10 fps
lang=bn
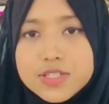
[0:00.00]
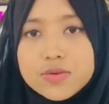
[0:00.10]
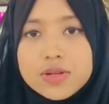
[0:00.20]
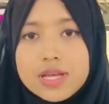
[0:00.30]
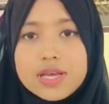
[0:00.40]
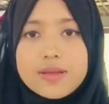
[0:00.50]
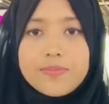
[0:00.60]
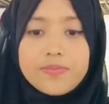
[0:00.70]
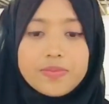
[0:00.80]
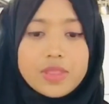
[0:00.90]
আসবে শুনলে
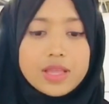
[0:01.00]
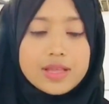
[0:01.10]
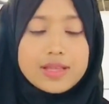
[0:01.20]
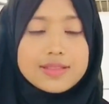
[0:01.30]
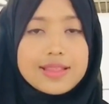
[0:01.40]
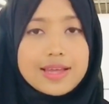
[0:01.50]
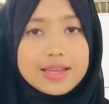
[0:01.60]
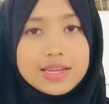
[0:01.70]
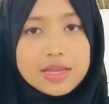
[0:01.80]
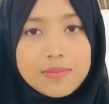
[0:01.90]

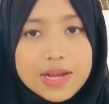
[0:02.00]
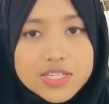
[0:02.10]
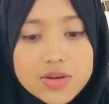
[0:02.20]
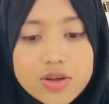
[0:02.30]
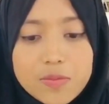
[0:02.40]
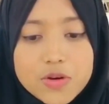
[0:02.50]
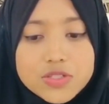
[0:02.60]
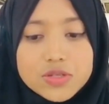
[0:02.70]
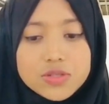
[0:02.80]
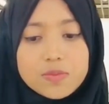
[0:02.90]
তাকে নিয়ে বাসরঘর
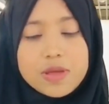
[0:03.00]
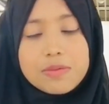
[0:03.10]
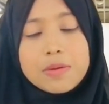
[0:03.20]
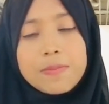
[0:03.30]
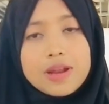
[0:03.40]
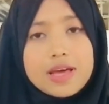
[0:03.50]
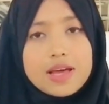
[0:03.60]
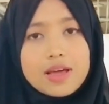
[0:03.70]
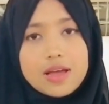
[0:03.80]
পর্যন্ত ভেবে ফেলা